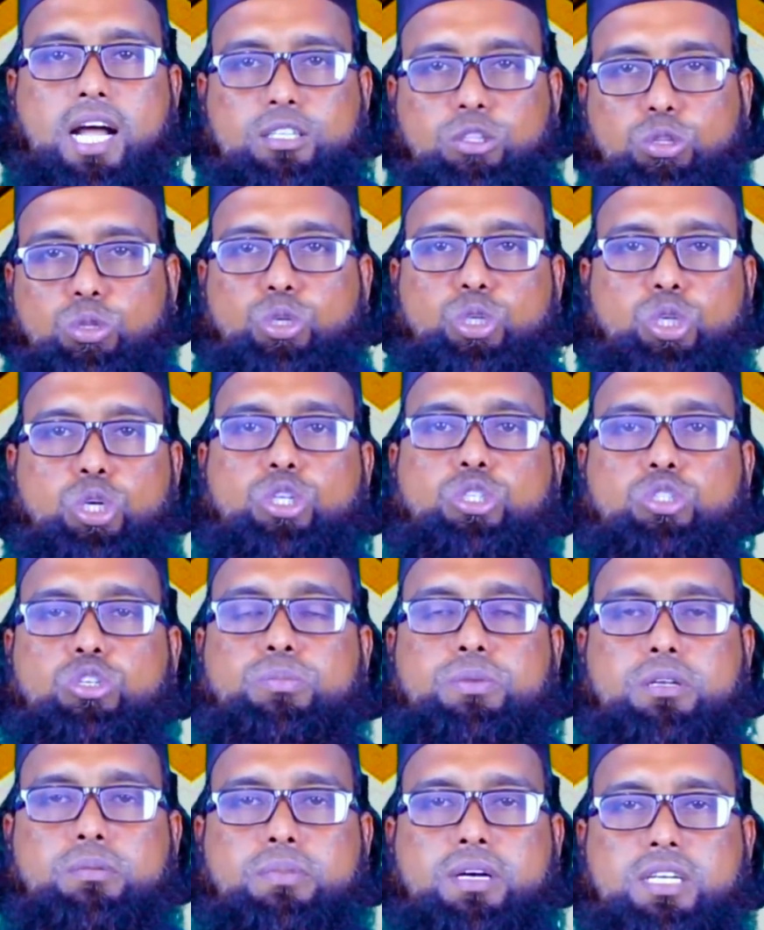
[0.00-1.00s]

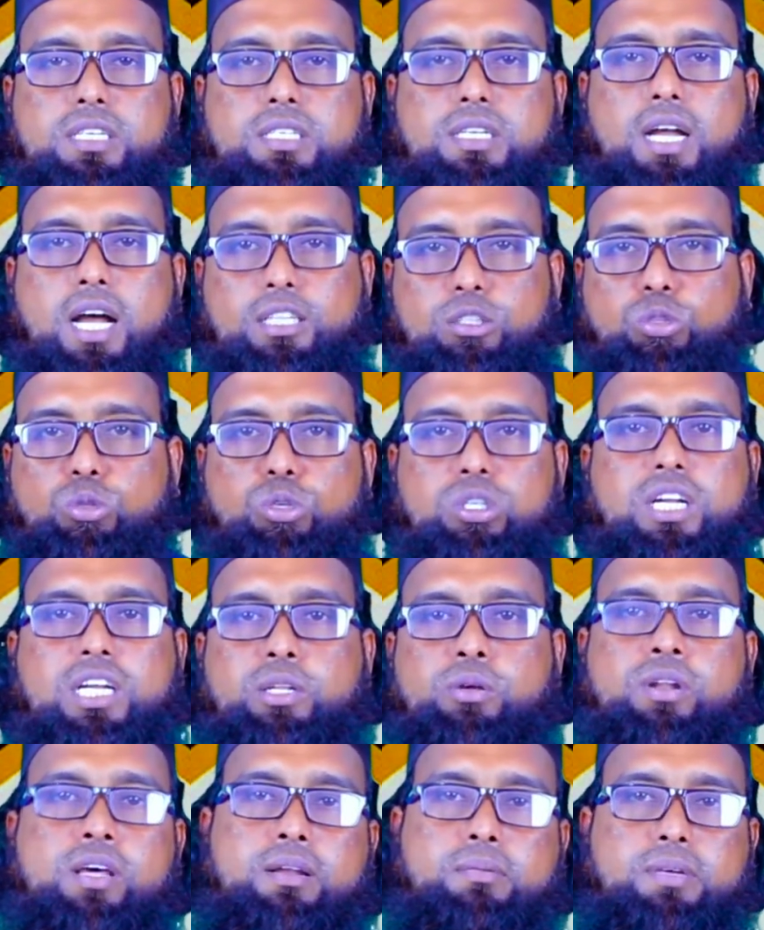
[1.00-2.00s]
আত্মসংযমের মাস
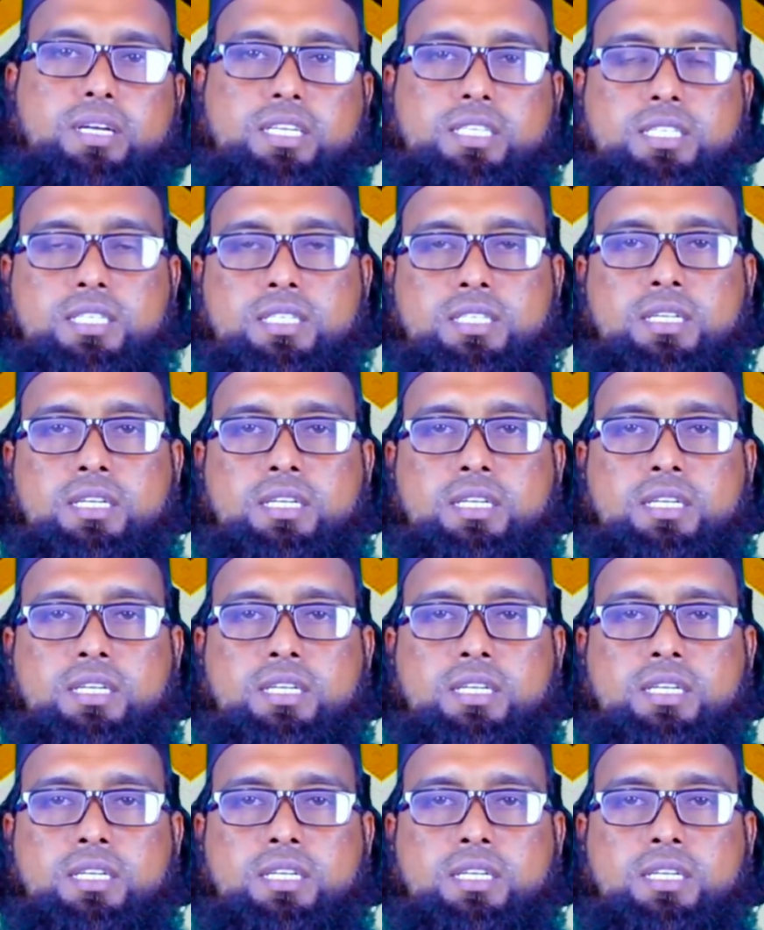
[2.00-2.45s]
আত্মসাধনার মাস